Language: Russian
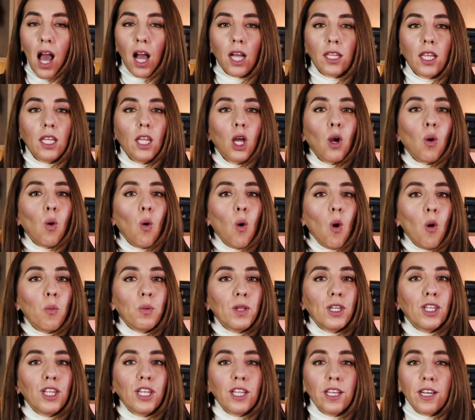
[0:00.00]
когда
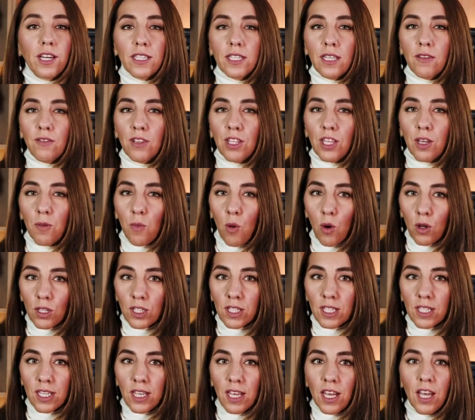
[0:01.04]
накопленные негативные
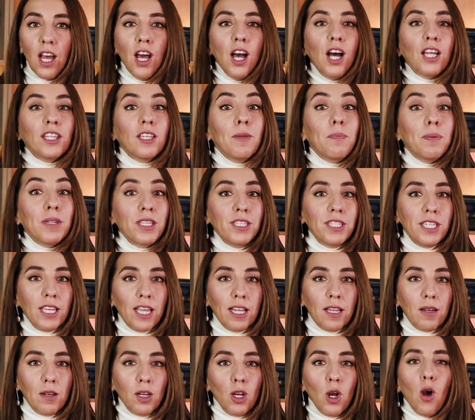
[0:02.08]
эмоции на
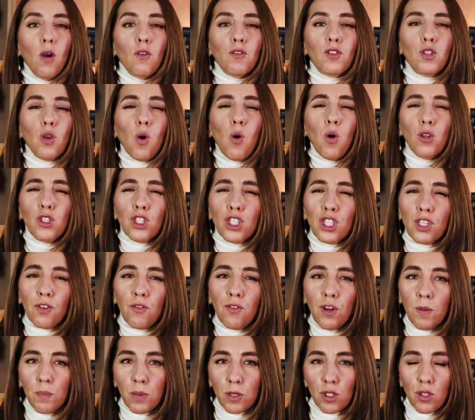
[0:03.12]
пределе. Все хочется
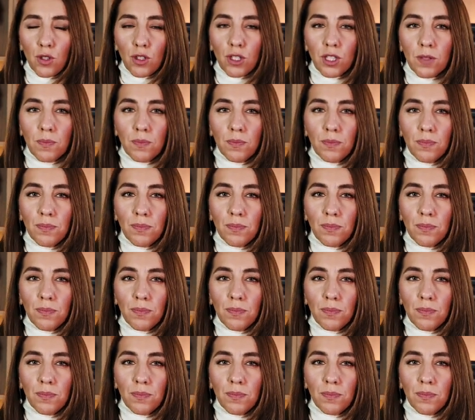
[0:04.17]
выплеснуть.